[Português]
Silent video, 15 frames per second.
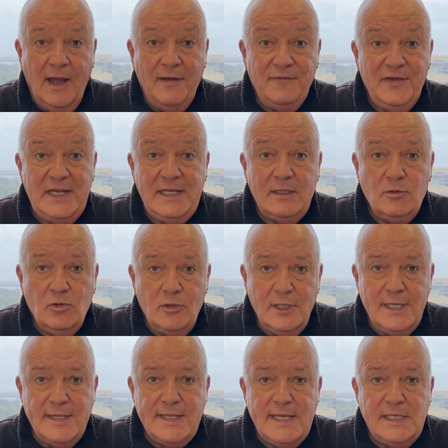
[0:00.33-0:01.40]

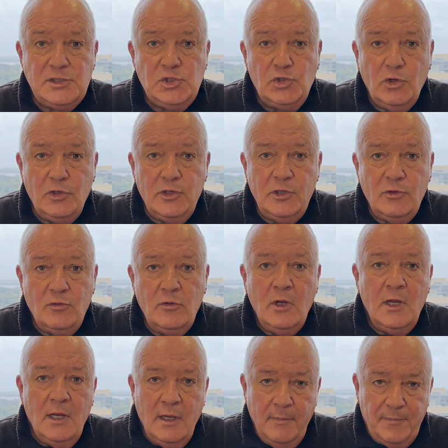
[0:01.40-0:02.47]
Vereadores questionam
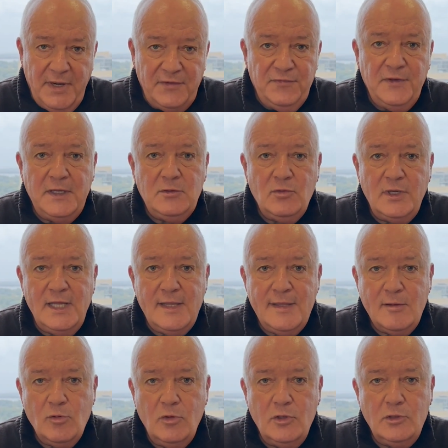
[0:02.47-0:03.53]
prefeito
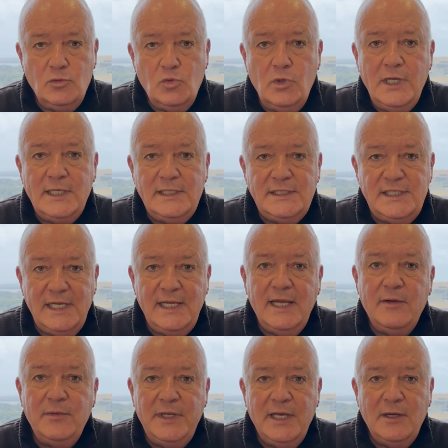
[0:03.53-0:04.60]
Nestor durante
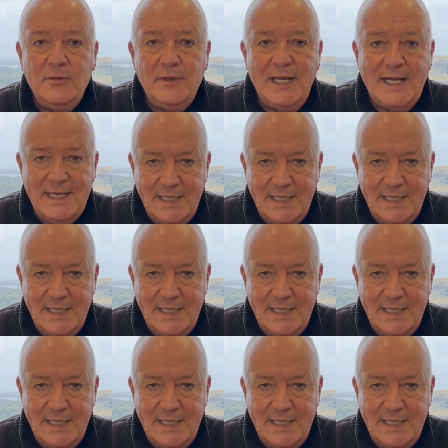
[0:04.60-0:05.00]
reunião na